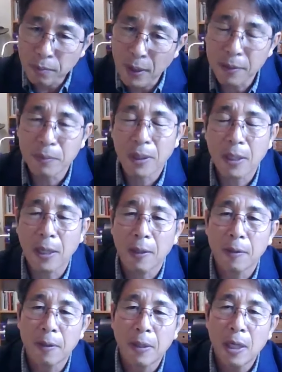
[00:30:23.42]
무슨
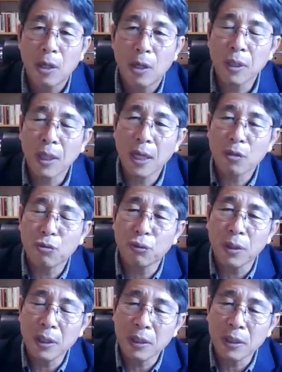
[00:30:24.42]
말입니까? 우리가